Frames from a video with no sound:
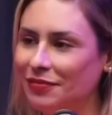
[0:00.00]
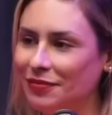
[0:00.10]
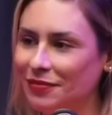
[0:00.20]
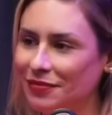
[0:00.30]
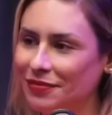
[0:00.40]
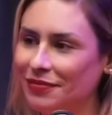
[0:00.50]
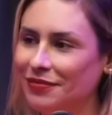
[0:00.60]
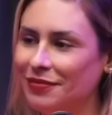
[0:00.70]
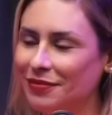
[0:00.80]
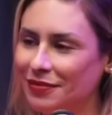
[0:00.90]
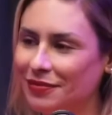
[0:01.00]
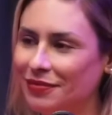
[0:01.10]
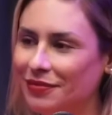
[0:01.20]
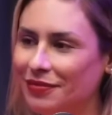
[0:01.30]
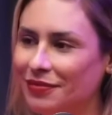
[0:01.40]
E aí você já pegou uns
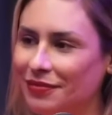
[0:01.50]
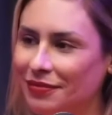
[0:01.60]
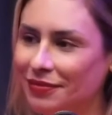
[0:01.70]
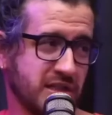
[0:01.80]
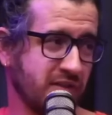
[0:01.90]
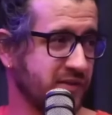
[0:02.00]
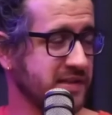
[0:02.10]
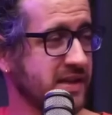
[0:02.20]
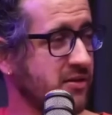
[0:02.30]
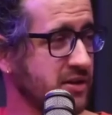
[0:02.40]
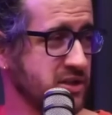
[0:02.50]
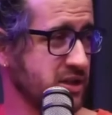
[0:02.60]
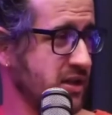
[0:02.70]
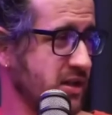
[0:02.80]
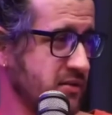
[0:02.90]
bonitos também. Eu acho que tem que fazer a roda
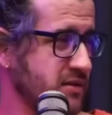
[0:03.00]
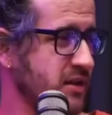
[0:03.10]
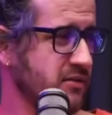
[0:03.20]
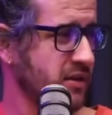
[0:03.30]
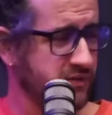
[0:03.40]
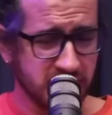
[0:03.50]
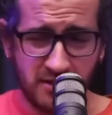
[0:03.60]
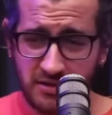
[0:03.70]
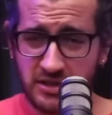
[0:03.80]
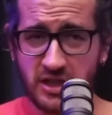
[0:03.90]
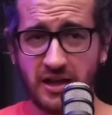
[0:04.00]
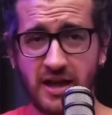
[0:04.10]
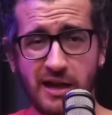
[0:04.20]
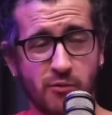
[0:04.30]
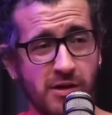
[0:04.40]
girando, entendeu? Tem que fazer a roda girar.
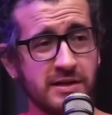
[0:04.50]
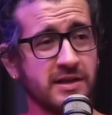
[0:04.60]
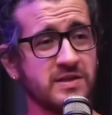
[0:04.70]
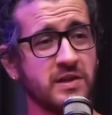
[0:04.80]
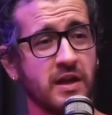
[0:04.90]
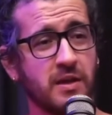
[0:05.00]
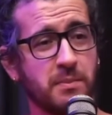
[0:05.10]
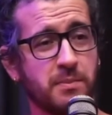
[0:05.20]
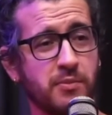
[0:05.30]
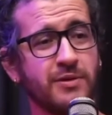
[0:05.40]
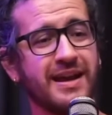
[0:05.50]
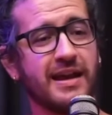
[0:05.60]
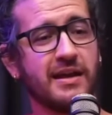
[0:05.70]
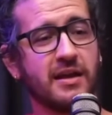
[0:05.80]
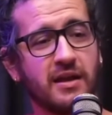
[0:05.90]
Quantas
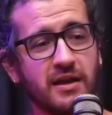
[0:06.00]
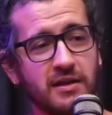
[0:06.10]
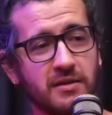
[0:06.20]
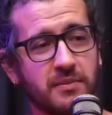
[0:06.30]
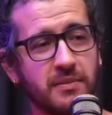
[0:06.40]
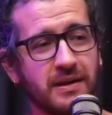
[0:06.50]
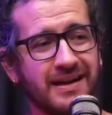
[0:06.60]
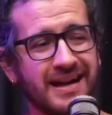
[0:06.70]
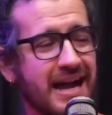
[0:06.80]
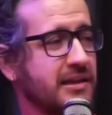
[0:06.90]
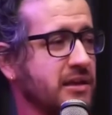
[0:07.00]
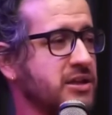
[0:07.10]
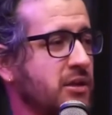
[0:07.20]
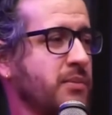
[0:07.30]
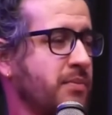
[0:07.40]
mulher gata que
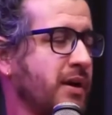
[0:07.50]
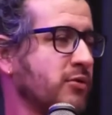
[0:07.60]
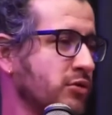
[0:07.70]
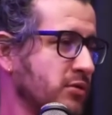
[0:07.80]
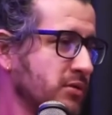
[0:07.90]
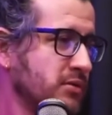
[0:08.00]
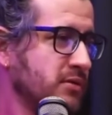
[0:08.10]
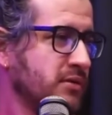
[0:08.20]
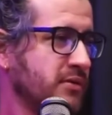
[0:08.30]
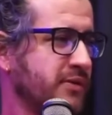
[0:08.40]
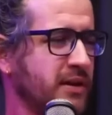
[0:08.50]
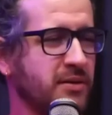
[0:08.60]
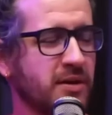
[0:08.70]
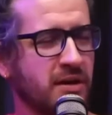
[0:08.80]
já não me pegou falando,